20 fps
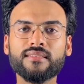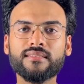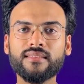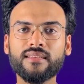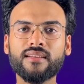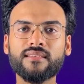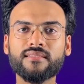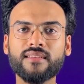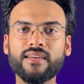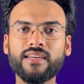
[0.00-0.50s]

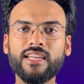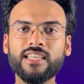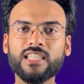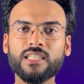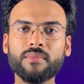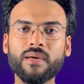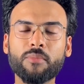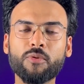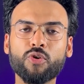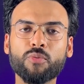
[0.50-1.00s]
सीरियस
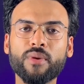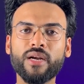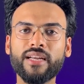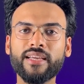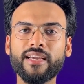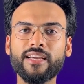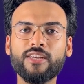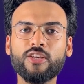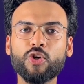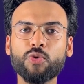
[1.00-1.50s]
कंडीशन में आप लोग
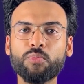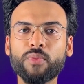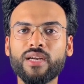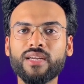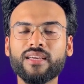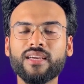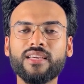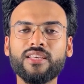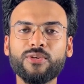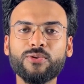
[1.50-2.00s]
मेडिकल
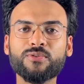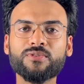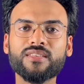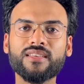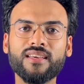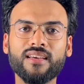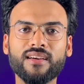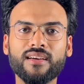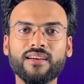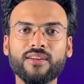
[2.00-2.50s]
इक्विपमेंट का ही यूज़
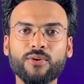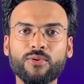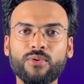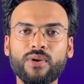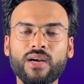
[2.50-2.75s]
किया करो